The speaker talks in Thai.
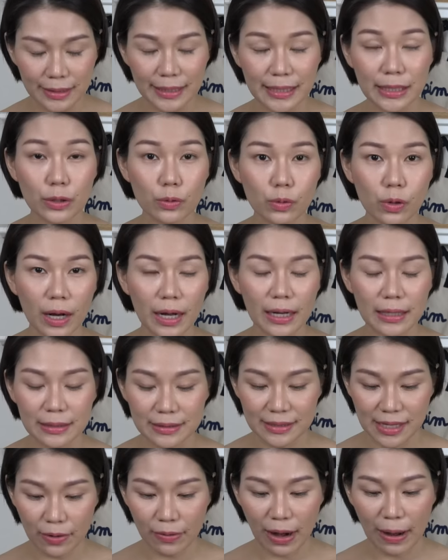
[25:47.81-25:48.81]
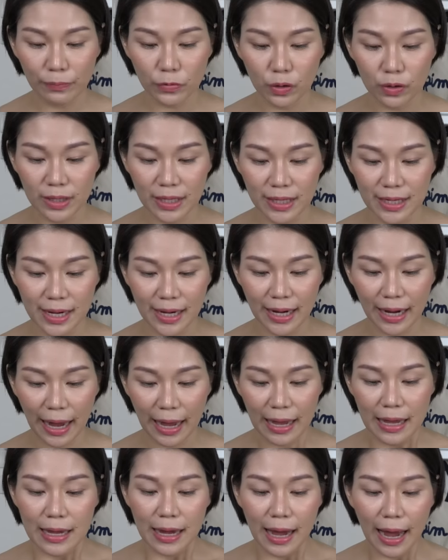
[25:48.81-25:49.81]
คีนัวเซรั่มตัวนี้เนี่ยนะ
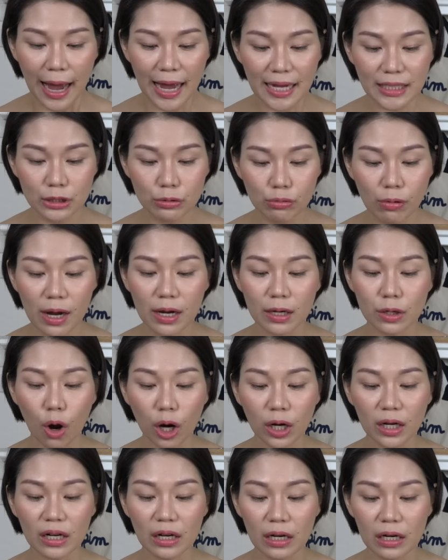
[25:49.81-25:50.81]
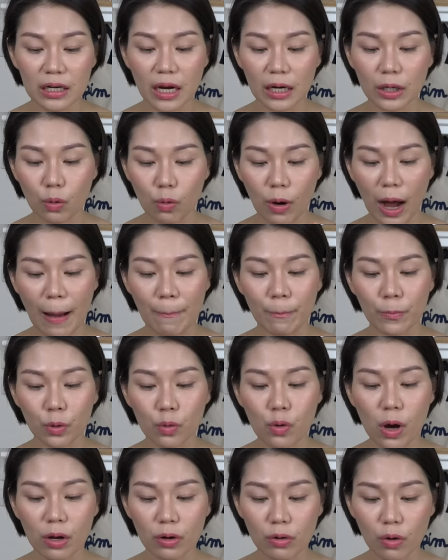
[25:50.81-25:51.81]
คะให้ช่วยลดเลือนความ
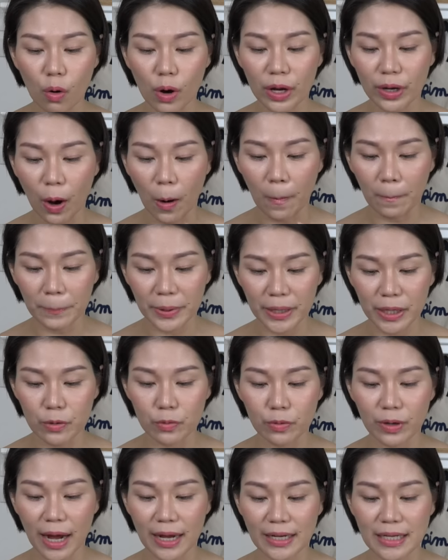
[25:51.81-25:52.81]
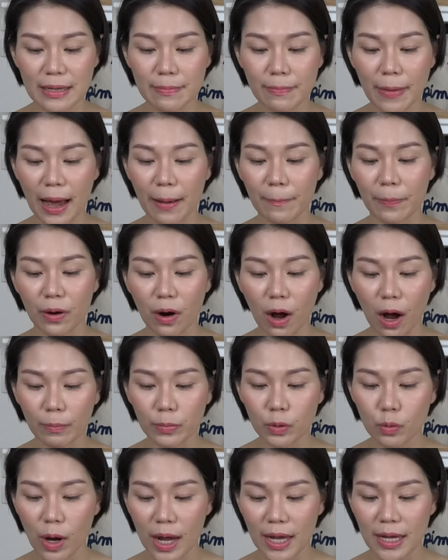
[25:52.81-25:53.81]
ร่วงโรยของผิวนะคะที่มาพร้อม
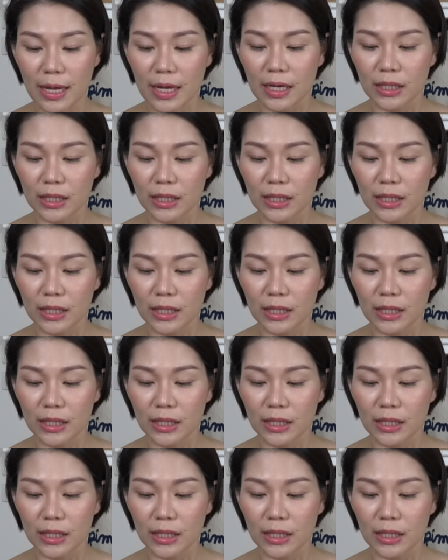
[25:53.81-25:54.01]
ด้วย